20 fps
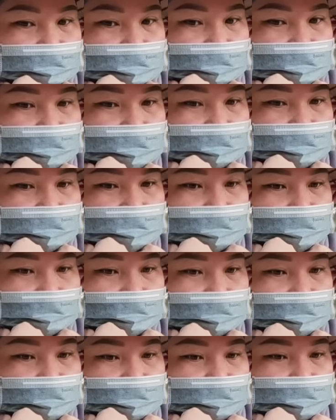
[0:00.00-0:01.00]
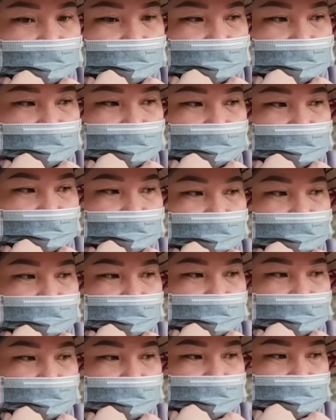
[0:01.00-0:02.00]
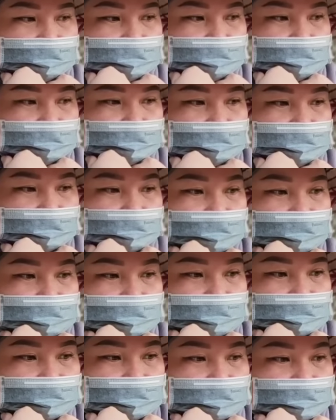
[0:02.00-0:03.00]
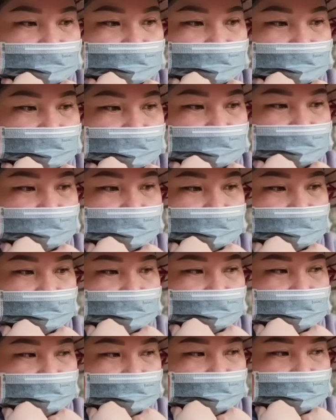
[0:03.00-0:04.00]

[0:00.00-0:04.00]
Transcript: nhưng mà xin thưa quý vị khán giả vậy năng cảm nghĩ không biết